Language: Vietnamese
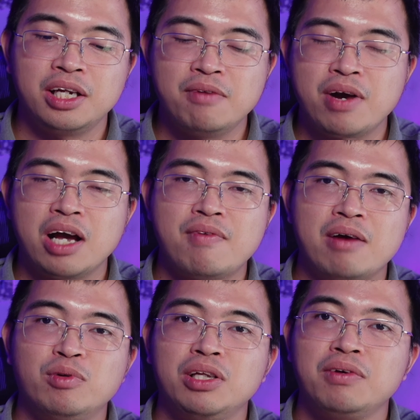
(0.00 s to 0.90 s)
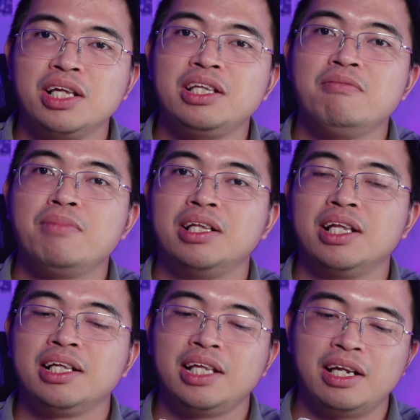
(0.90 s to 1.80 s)
nếu mà các bạn mua theo kích giống mình
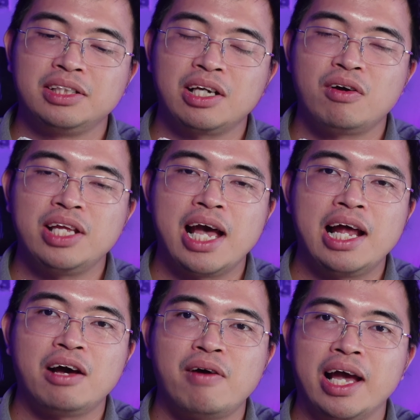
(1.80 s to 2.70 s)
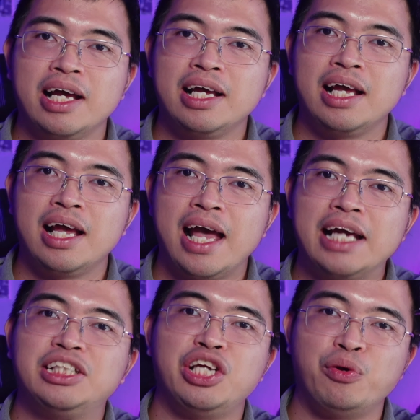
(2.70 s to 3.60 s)
á, thì nó sẽ có giá là khoảng
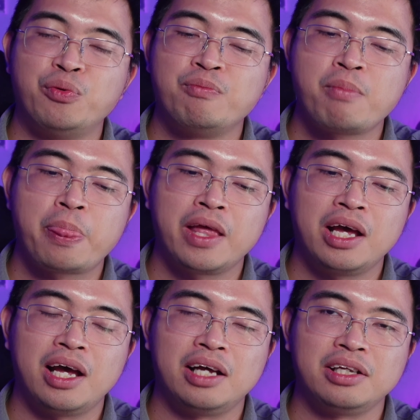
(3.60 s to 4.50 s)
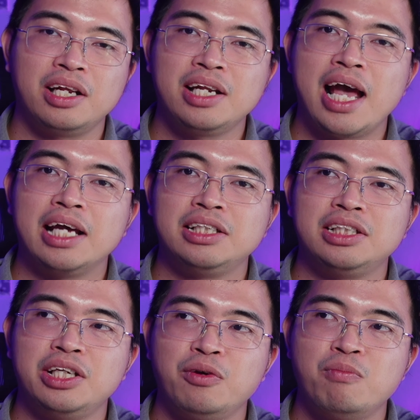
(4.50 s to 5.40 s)
2 triệu à, cho đến 2
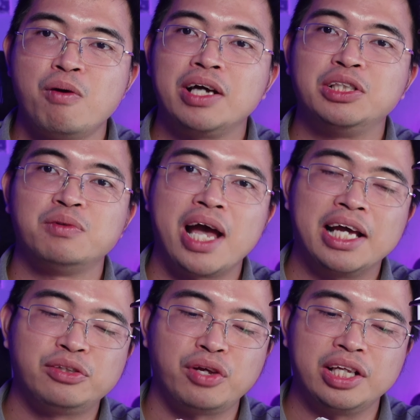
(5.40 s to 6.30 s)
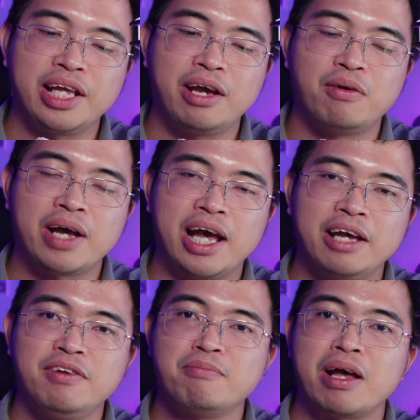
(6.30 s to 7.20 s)
triệu 1, 2 triệu 2 tùy theo
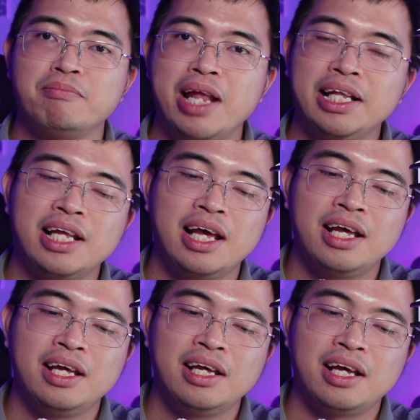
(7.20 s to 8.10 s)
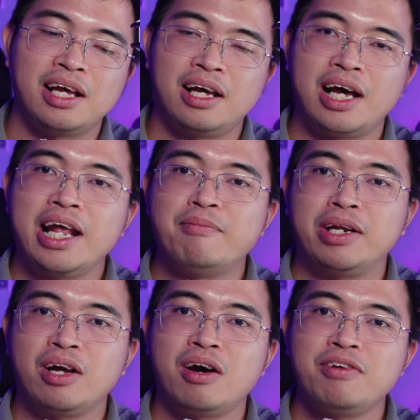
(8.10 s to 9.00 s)
cái phiên bản Blade à, ở đây
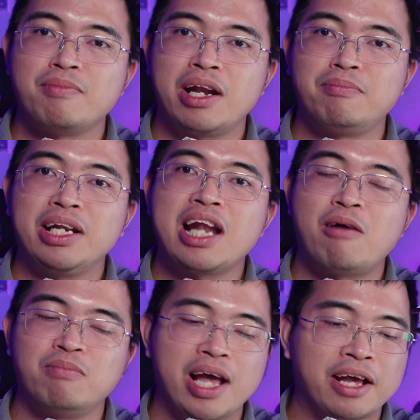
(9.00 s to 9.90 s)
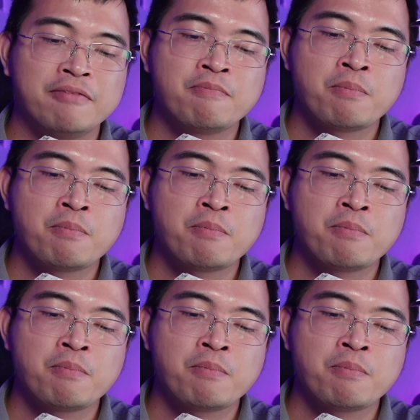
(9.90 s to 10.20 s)
mình có phiên bản là black đồng ha